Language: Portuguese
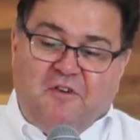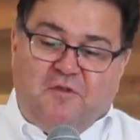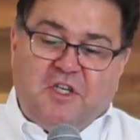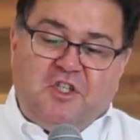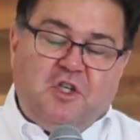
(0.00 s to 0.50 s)
é
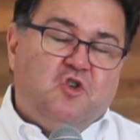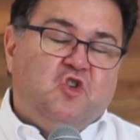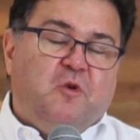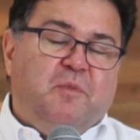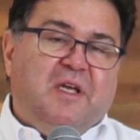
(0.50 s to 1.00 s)

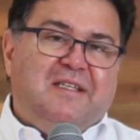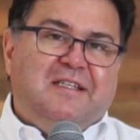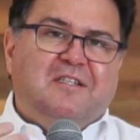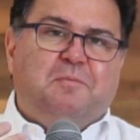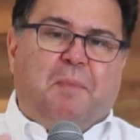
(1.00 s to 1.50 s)
refletir
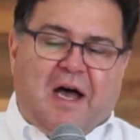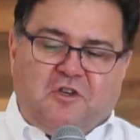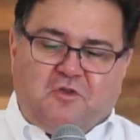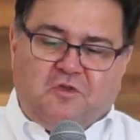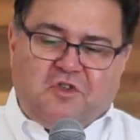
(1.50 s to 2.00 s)
sobre esses
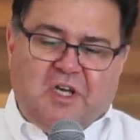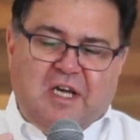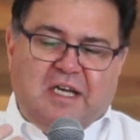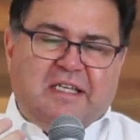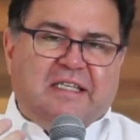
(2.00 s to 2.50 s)

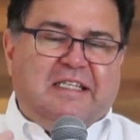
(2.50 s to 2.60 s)
passos